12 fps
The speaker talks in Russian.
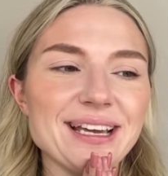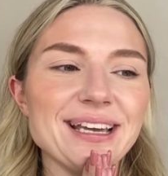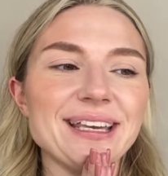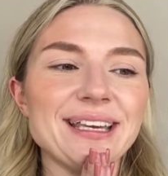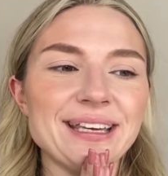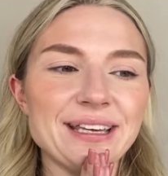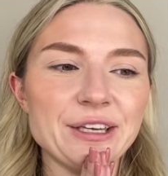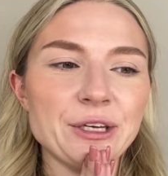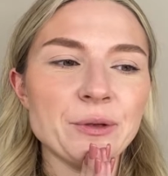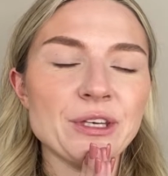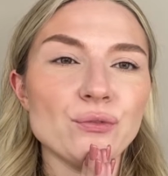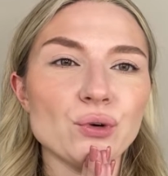И
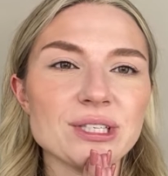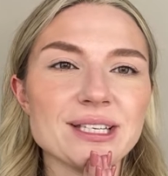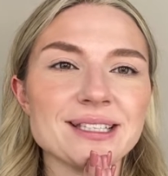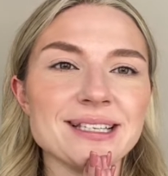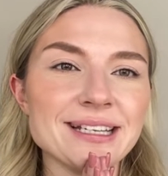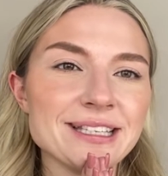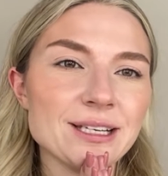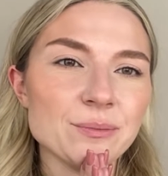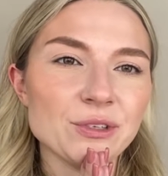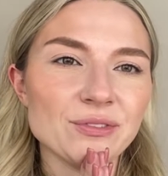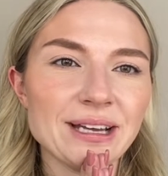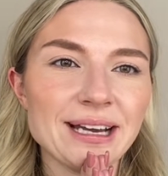его создателем
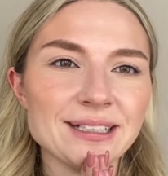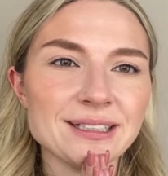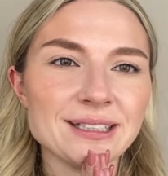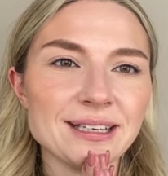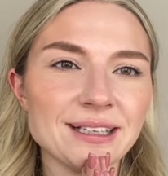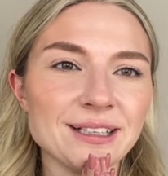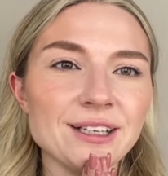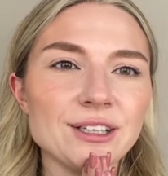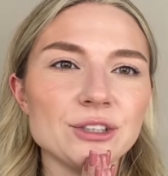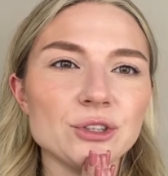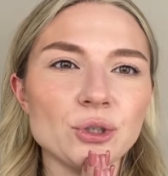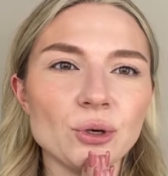является
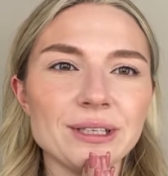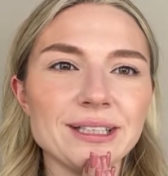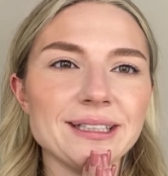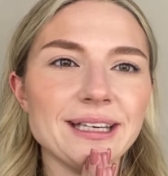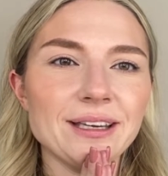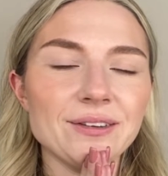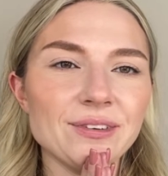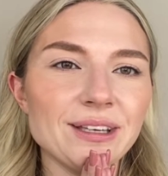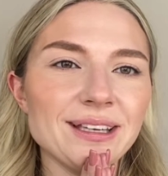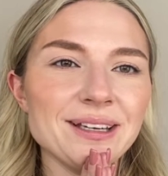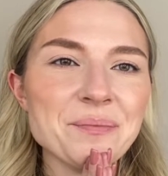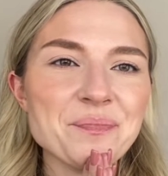Донни
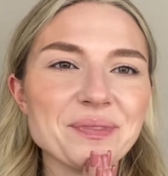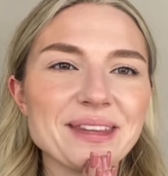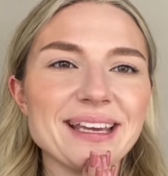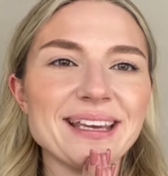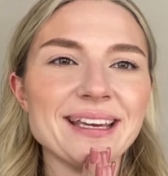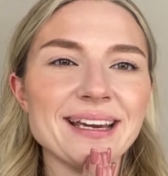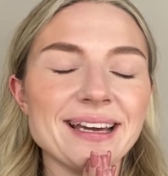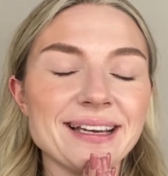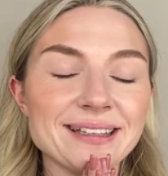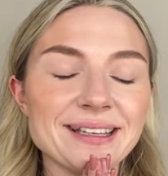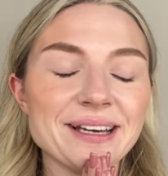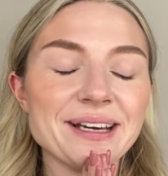Дэви. И
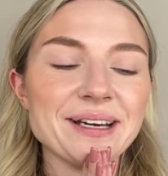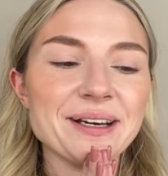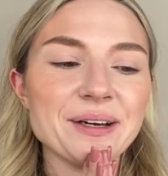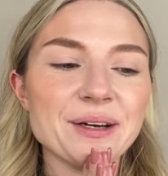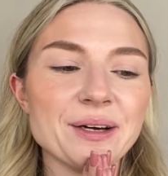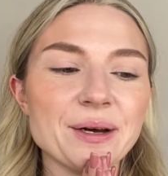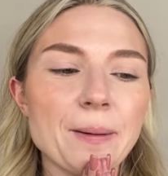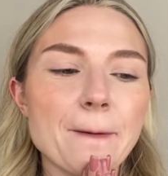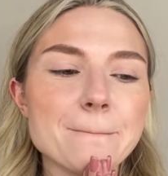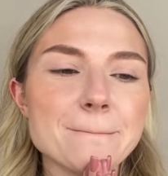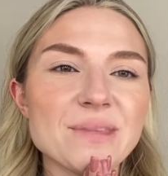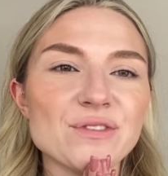это
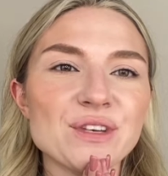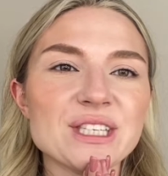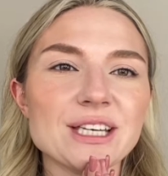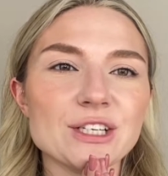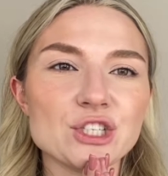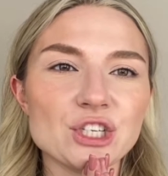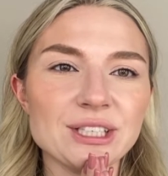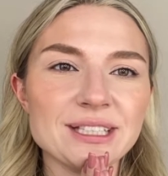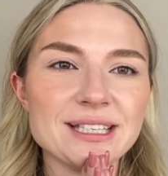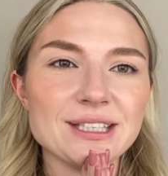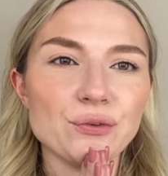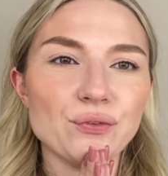
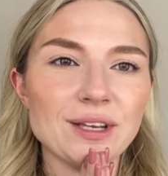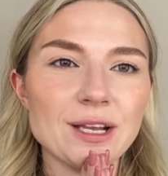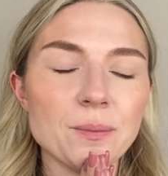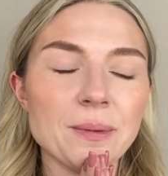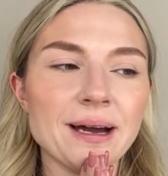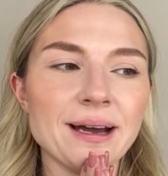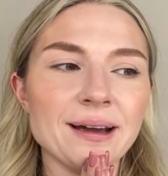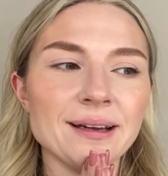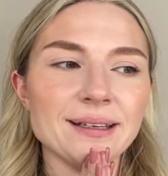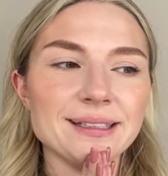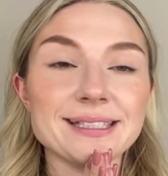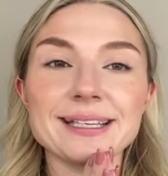визажист фильма,
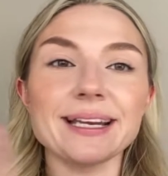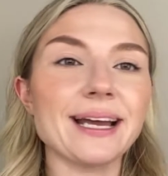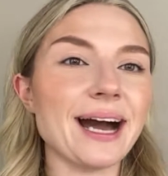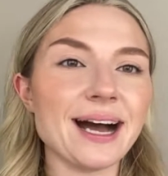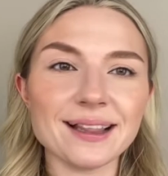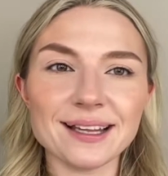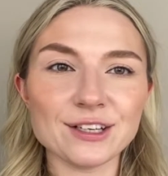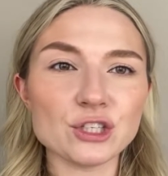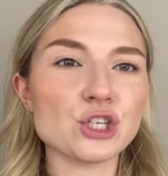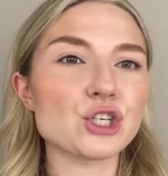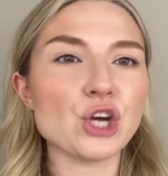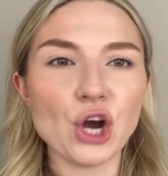сериала,
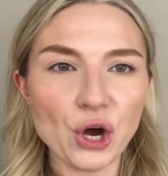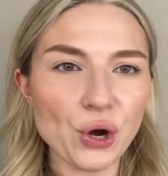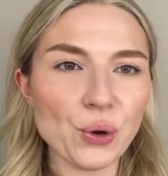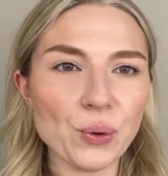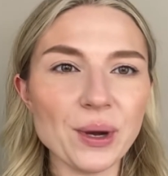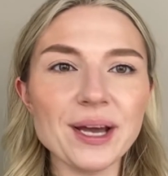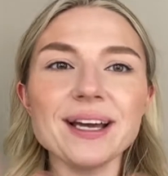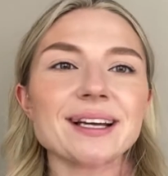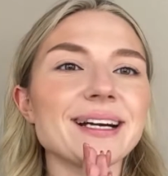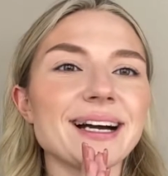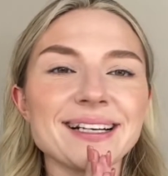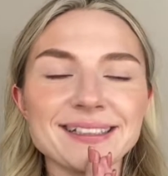шоу,
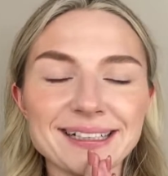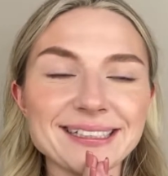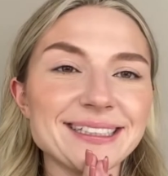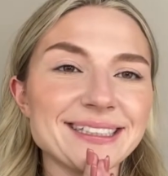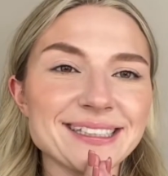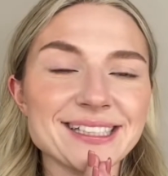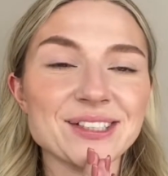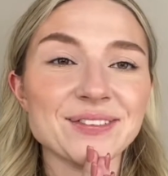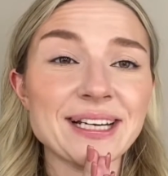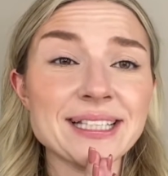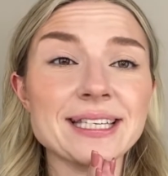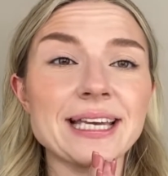как хотите
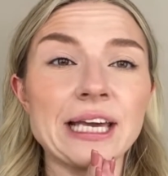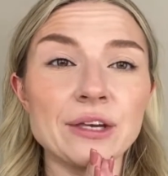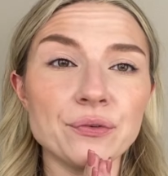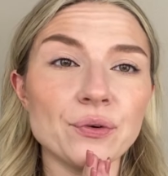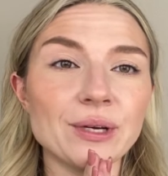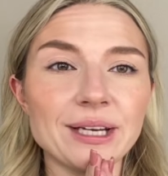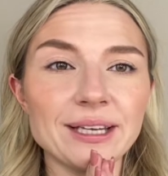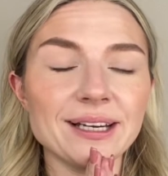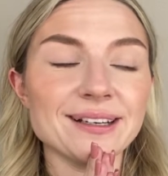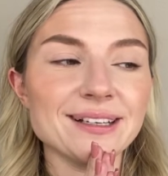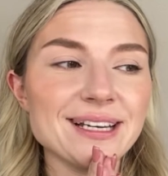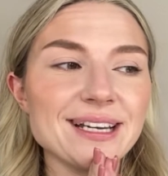называйте, эйфория.